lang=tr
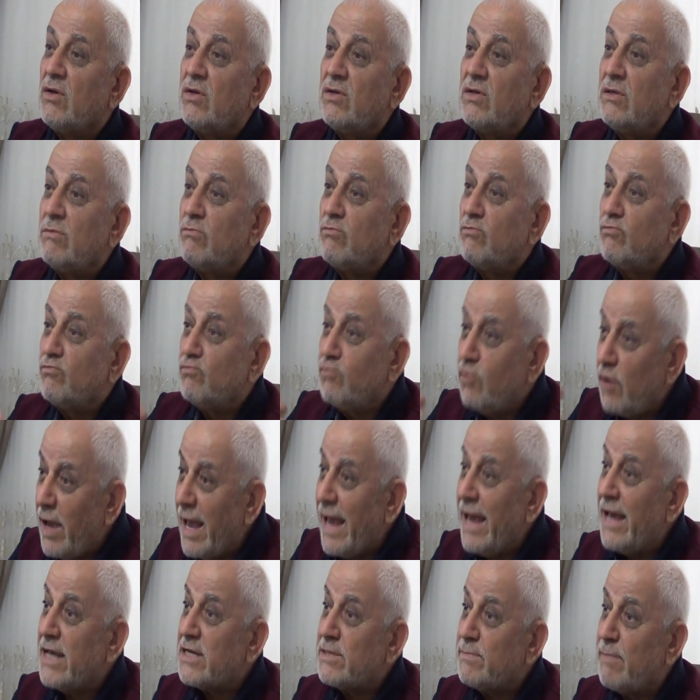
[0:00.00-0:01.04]
bu
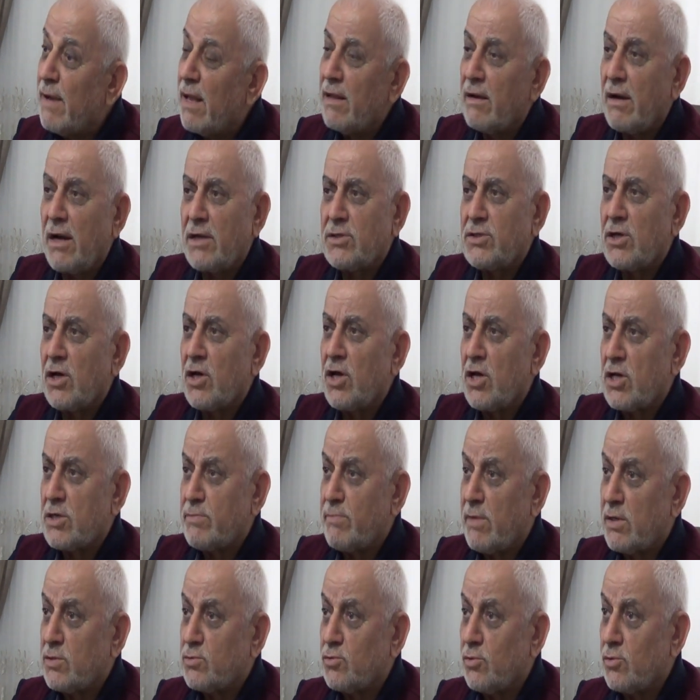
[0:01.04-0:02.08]
esmal rezak
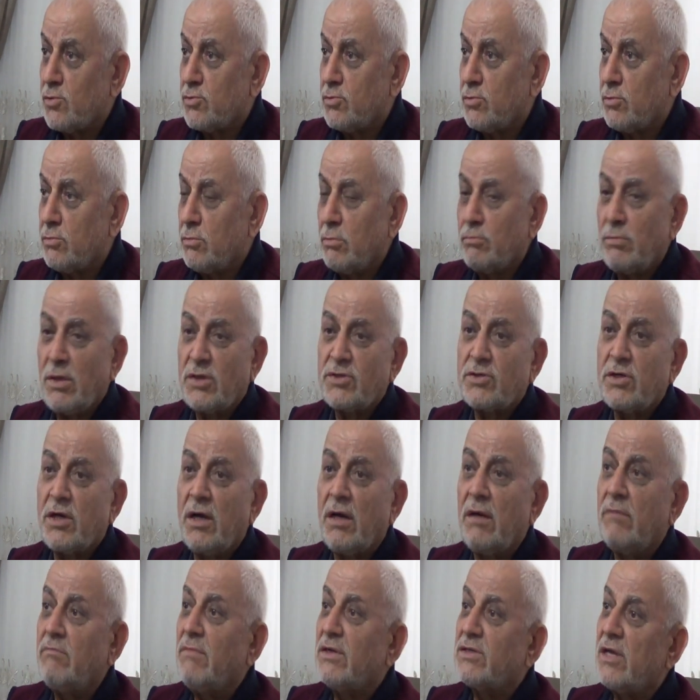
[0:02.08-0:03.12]
esması olsun. Başka
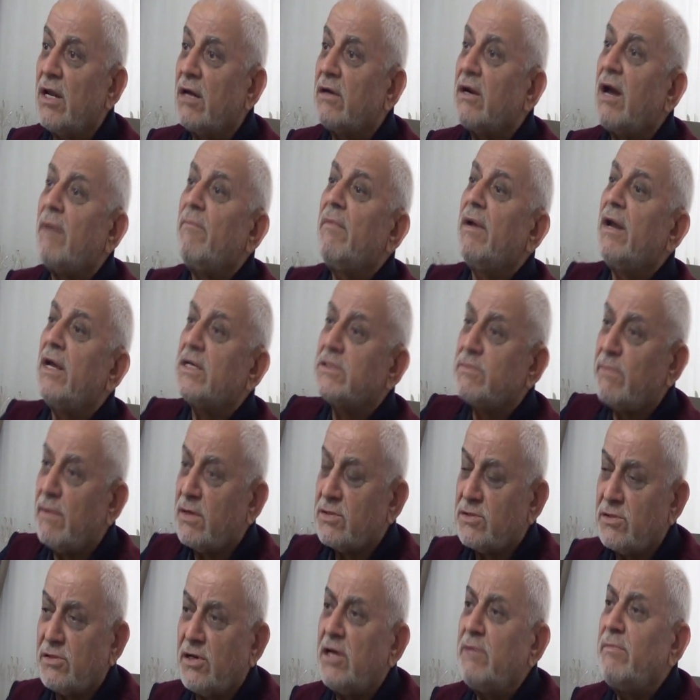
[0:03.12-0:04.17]
mesela Rahman esması,
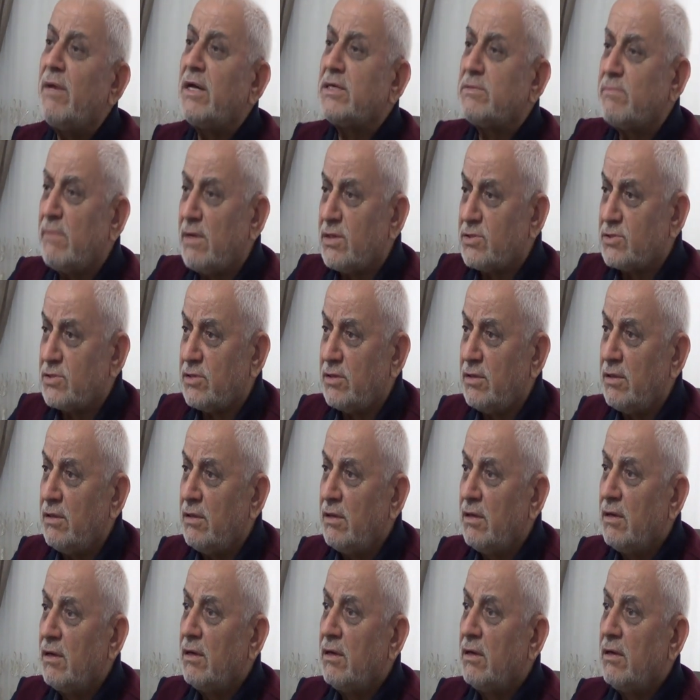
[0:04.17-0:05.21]
Rahim esması
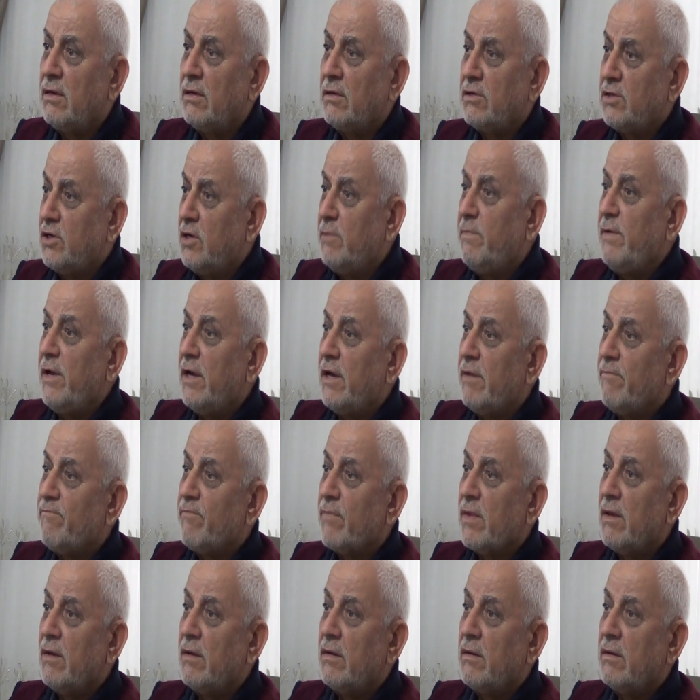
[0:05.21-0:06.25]
gibi.
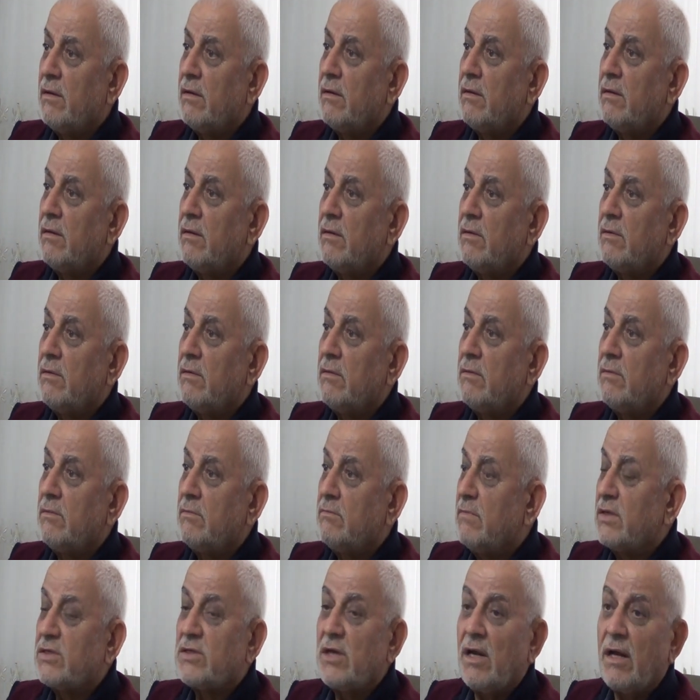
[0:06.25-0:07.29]

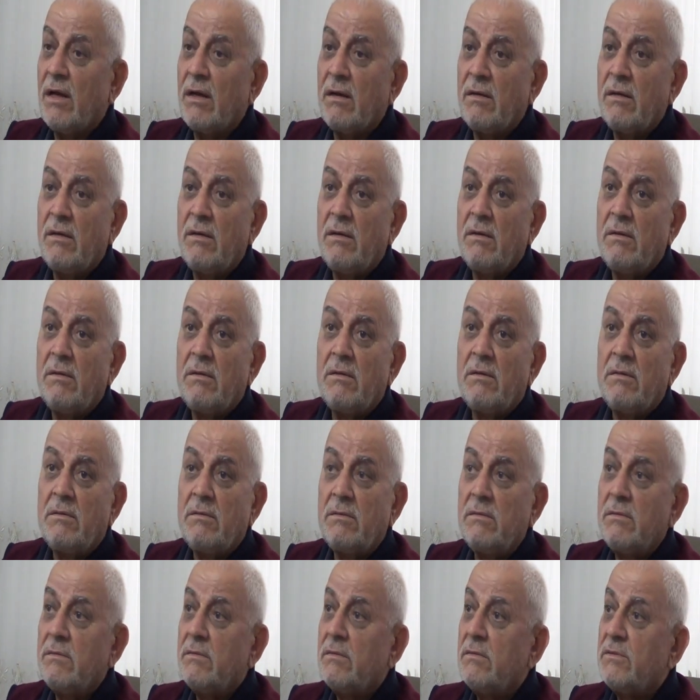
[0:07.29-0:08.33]
Mesela
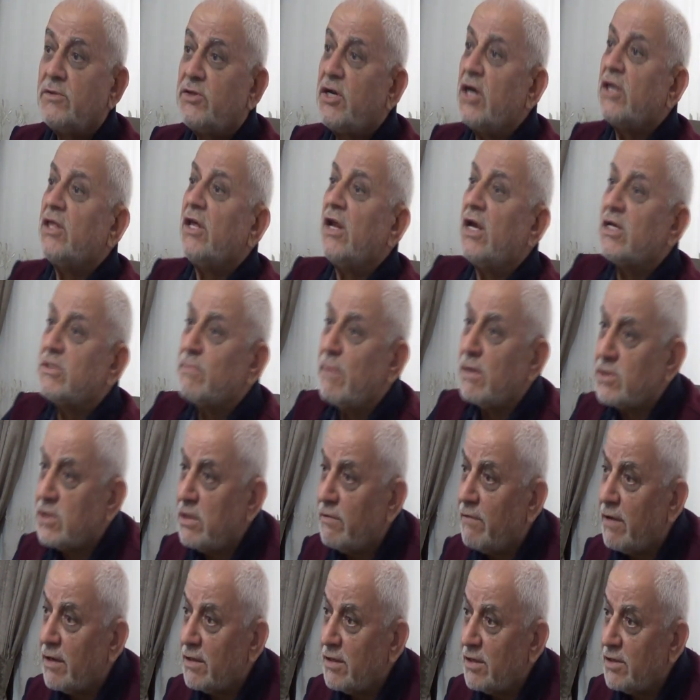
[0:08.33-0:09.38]
şeytan esması da
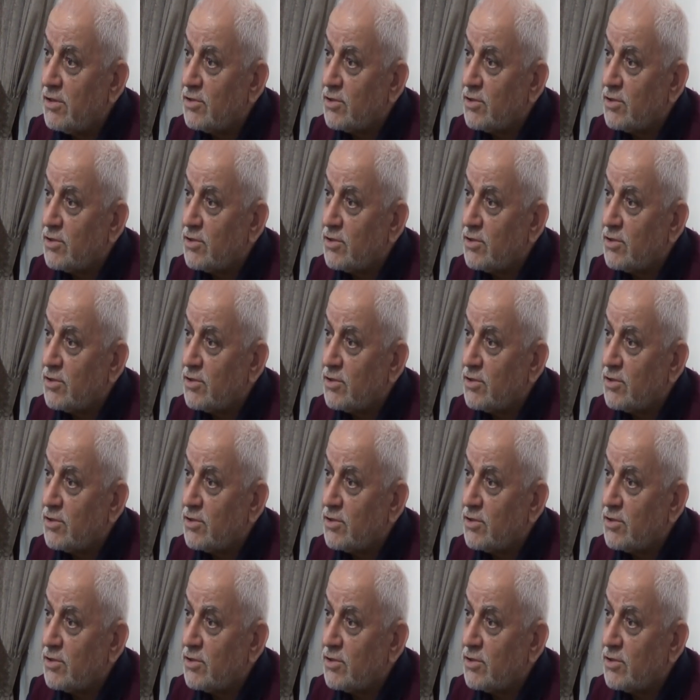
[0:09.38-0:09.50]
vardır insanda.